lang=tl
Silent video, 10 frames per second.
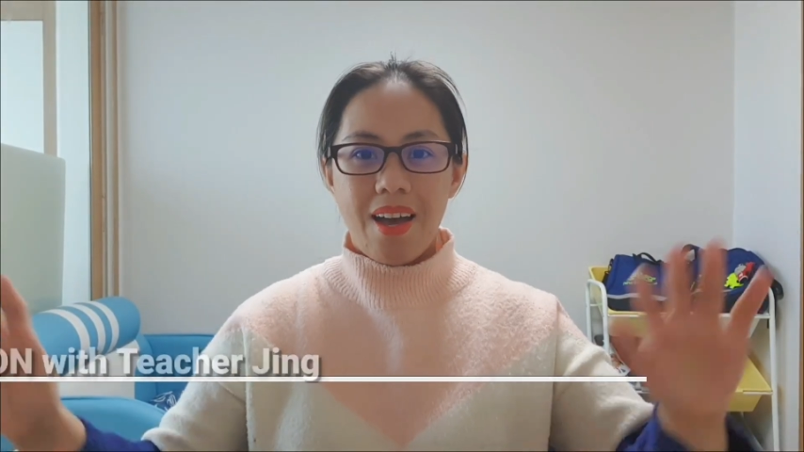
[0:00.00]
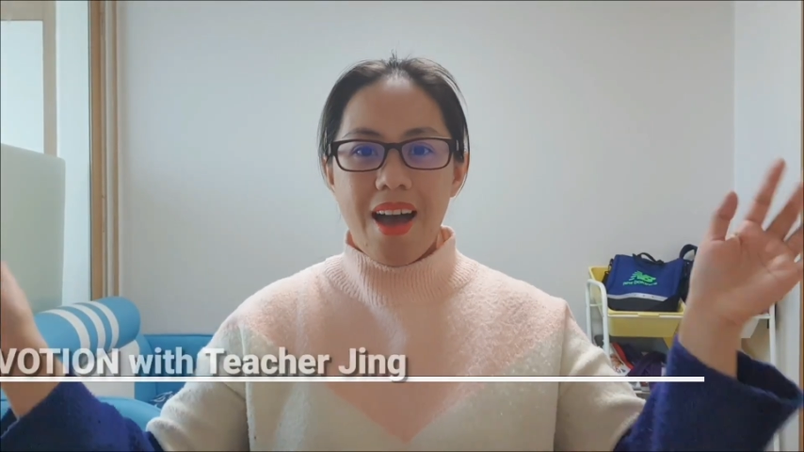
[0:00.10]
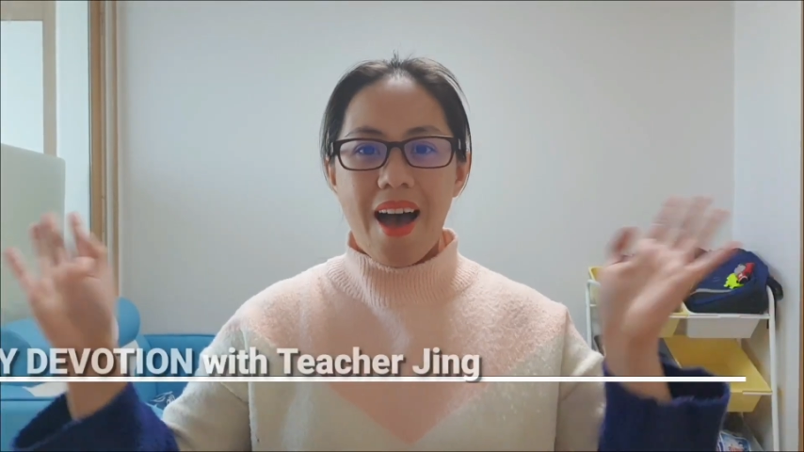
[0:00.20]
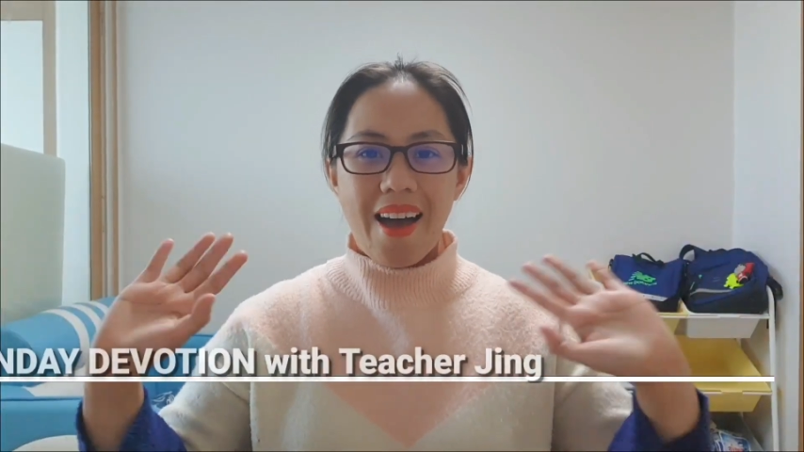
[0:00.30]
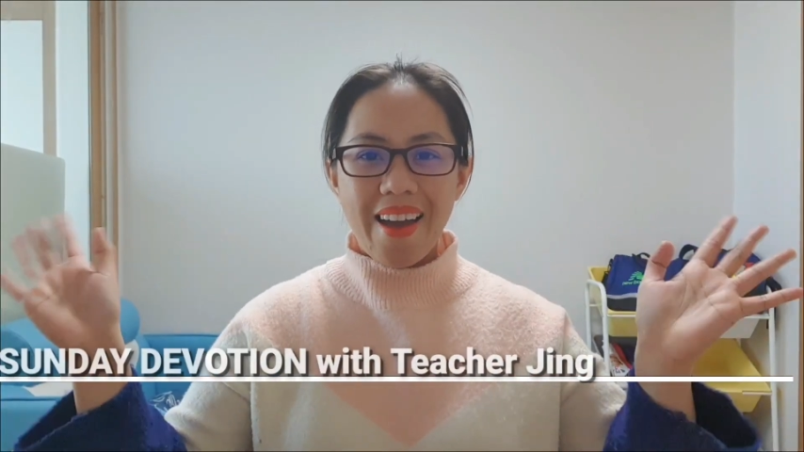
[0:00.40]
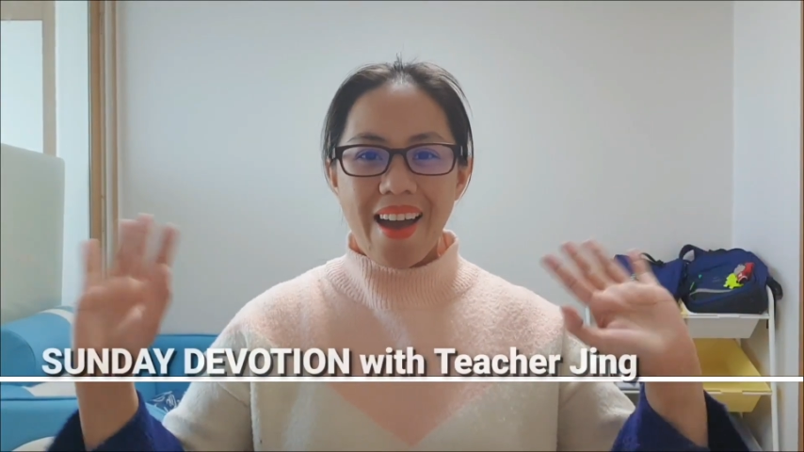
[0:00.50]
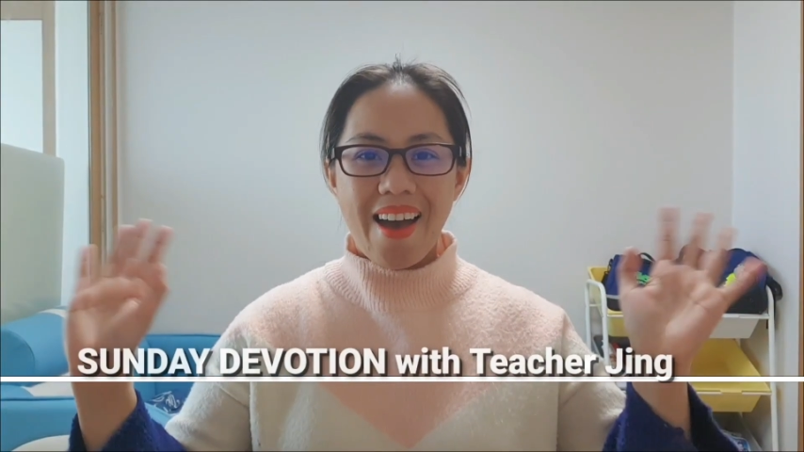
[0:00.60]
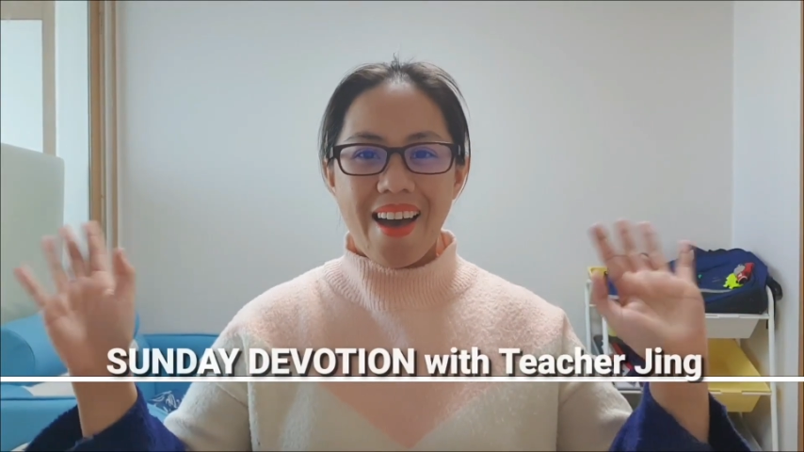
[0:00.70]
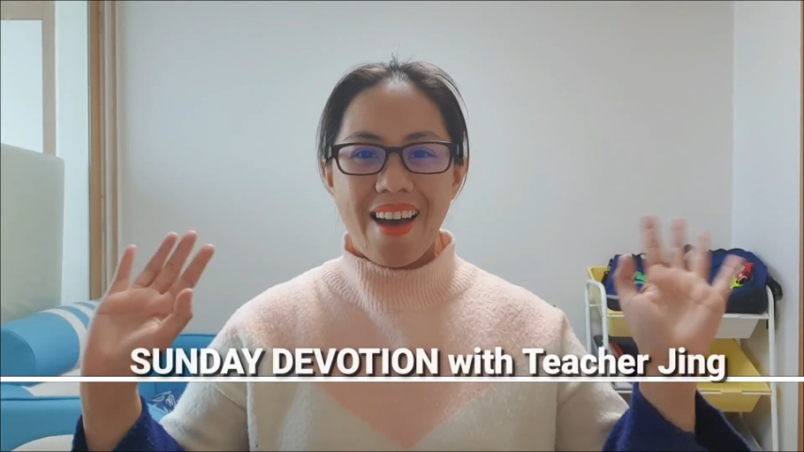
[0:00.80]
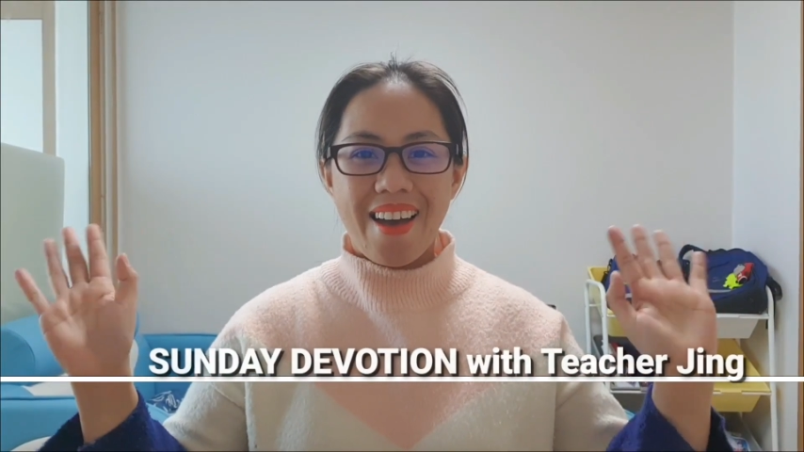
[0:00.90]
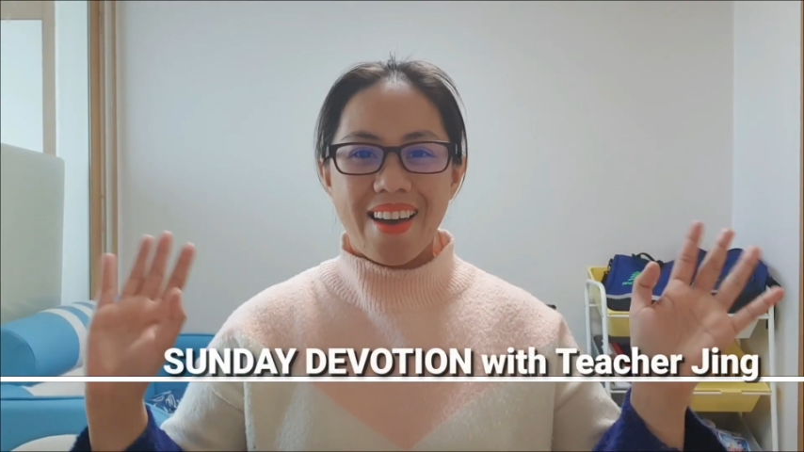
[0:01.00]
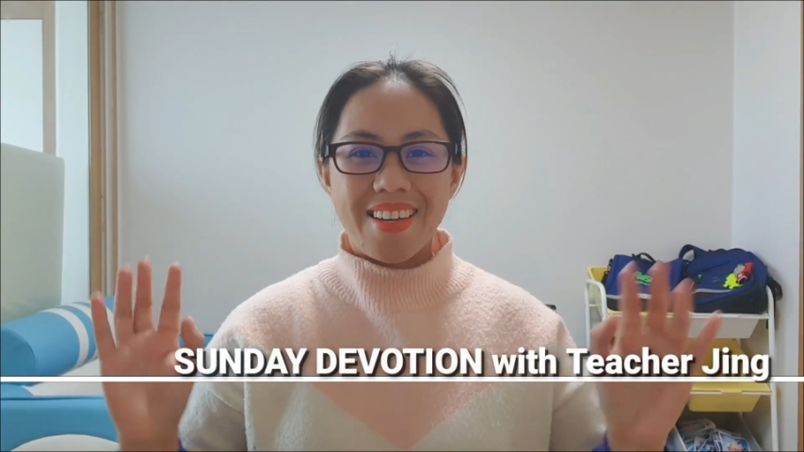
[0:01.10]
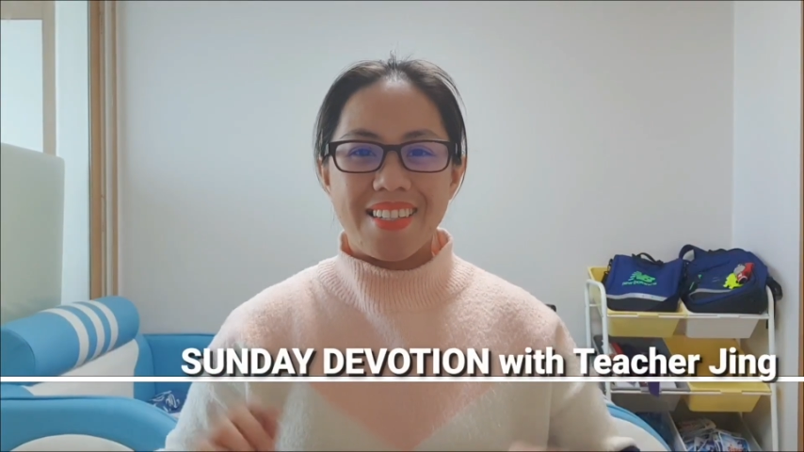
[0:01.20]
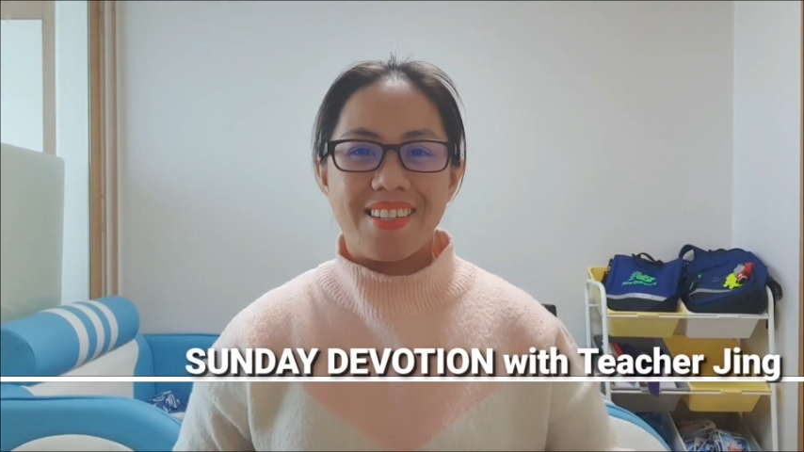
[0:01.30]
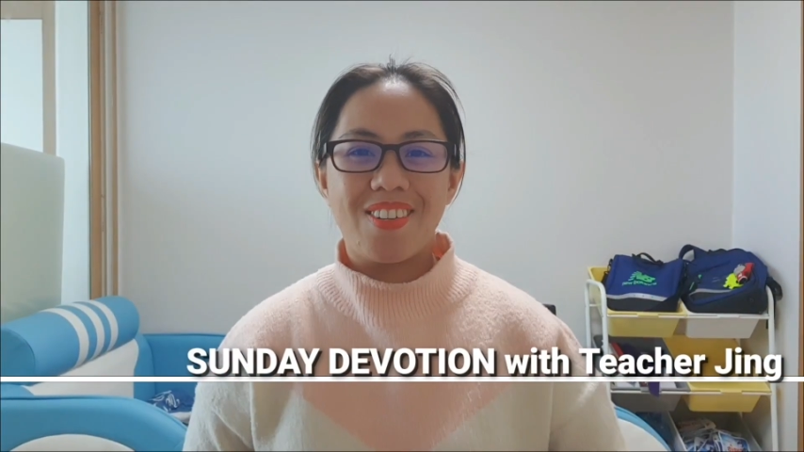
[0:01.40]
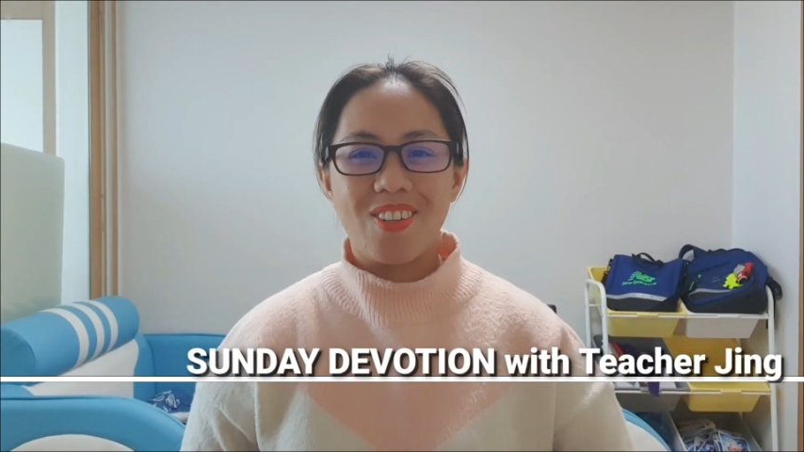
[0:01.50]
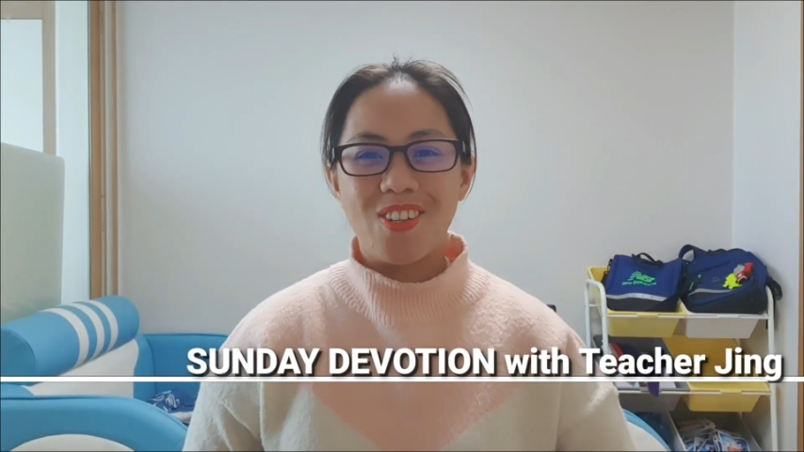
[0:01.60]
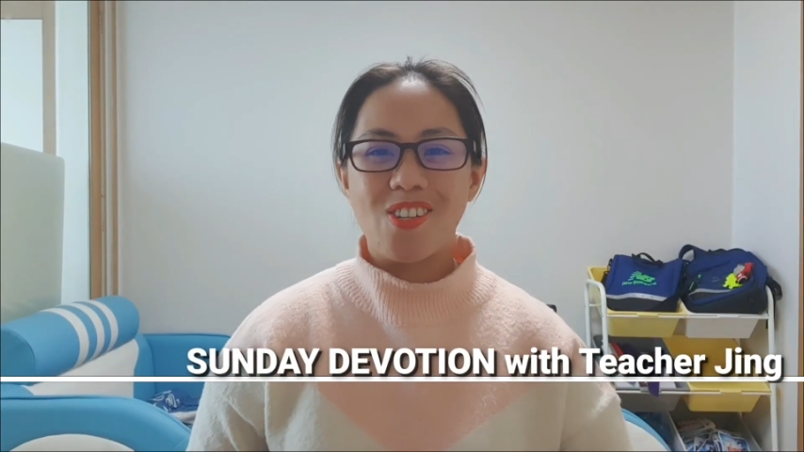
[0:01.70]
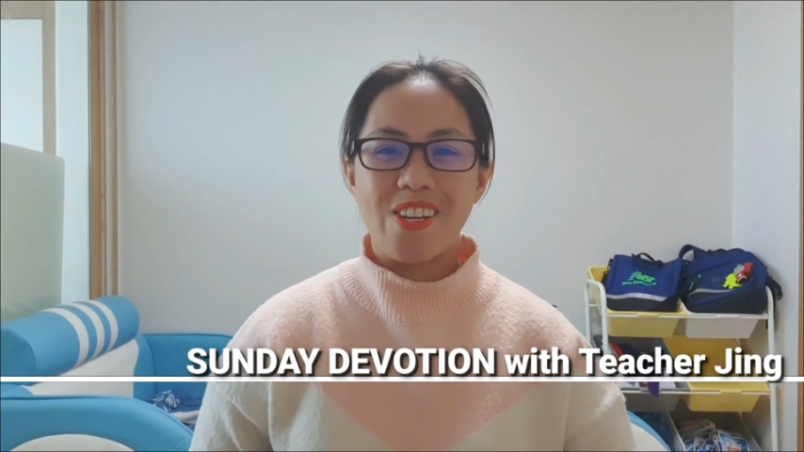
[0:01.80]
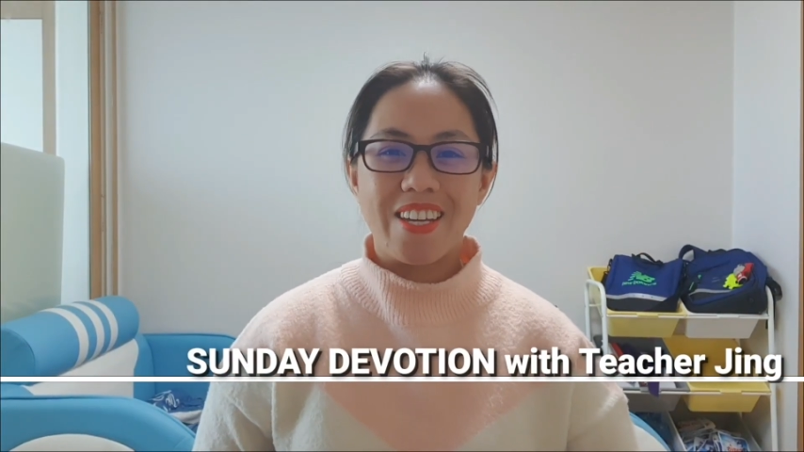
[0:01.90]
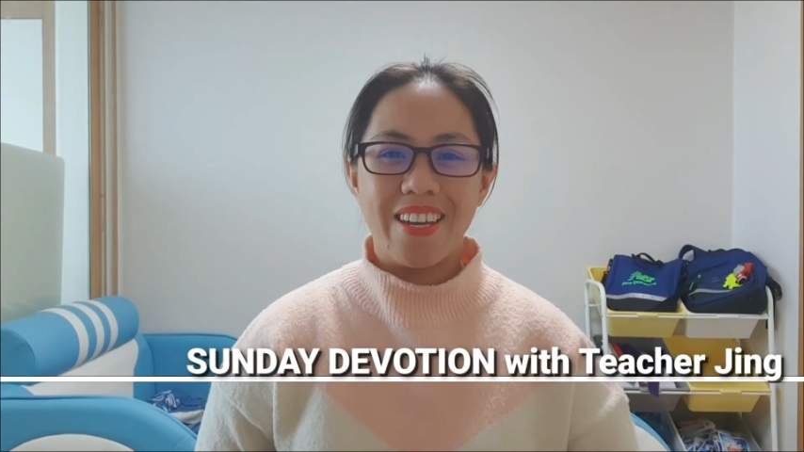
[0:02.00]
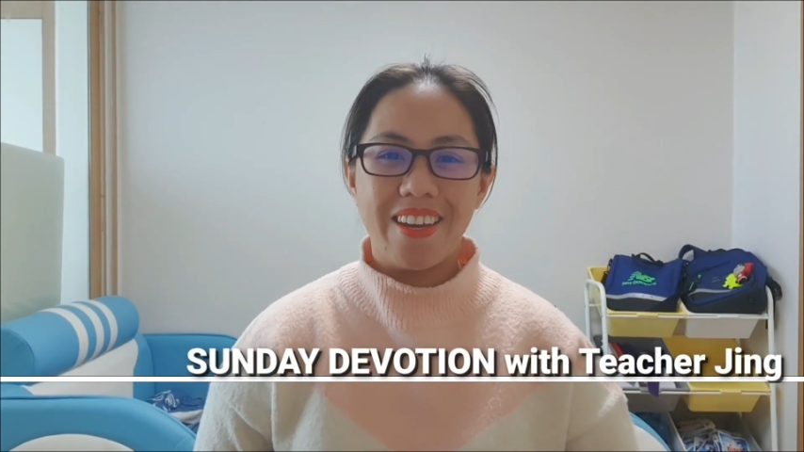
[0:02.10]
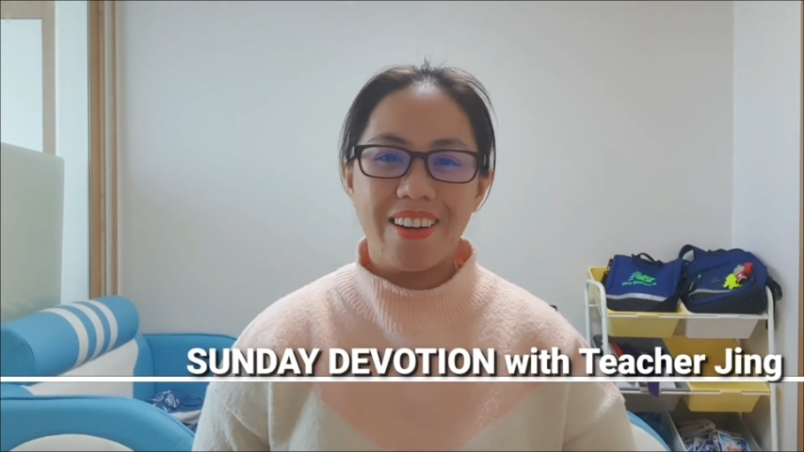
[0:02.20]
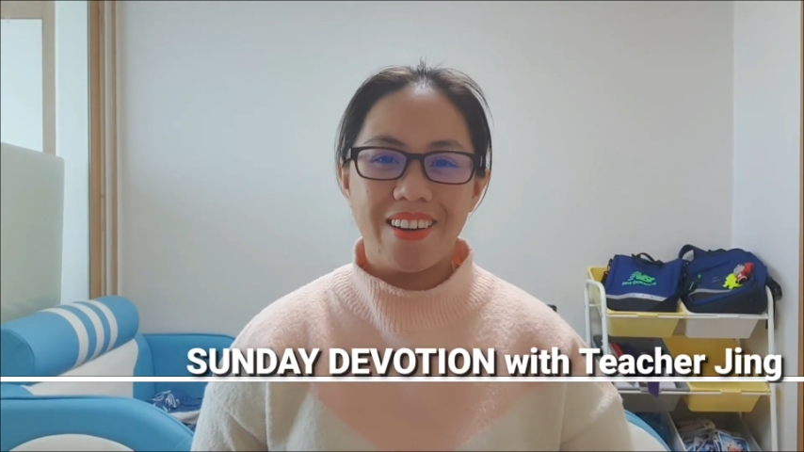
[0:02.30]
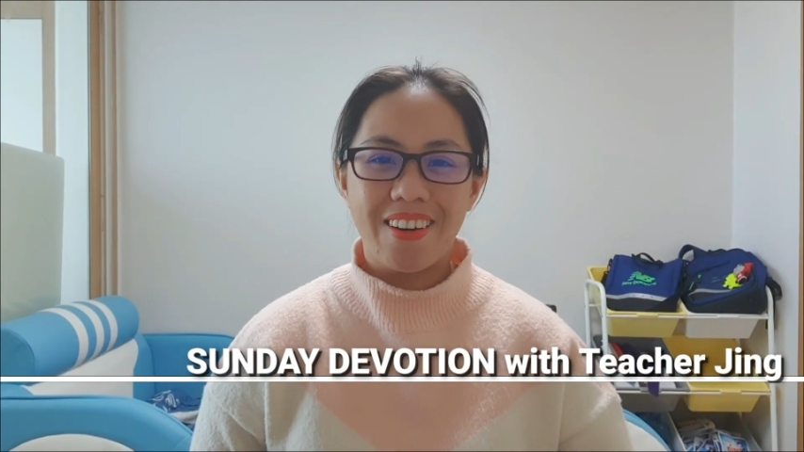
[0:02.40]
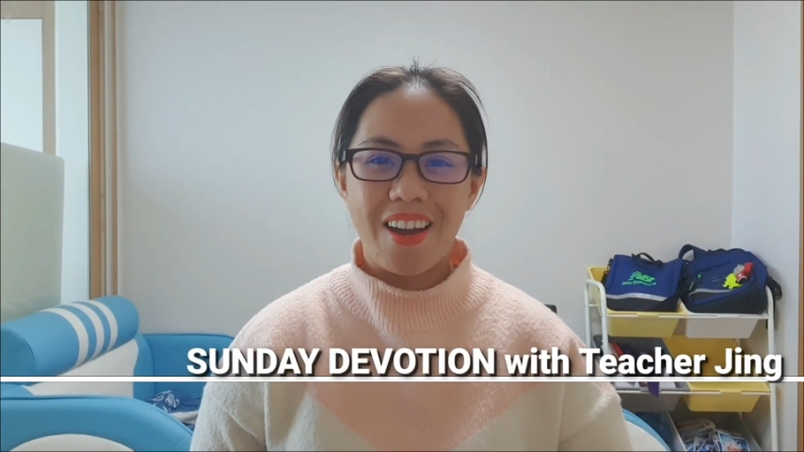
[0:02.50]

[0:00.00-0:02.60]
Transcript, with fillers: Hi guys! Teacher Jing here